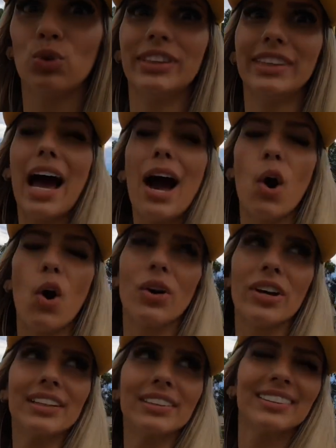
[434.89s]
na
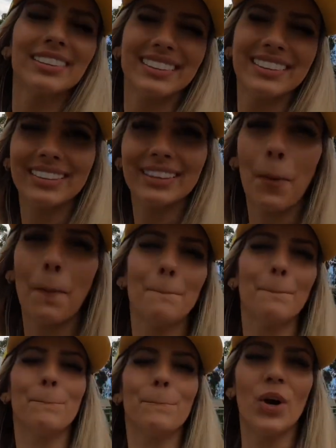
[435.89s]
hora. Então,
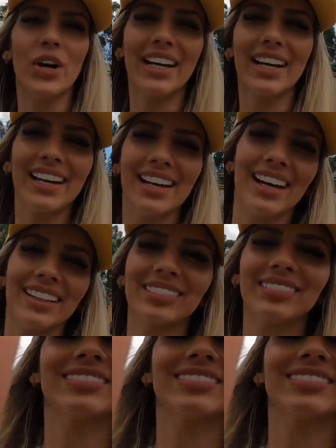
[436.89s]
bora carregar.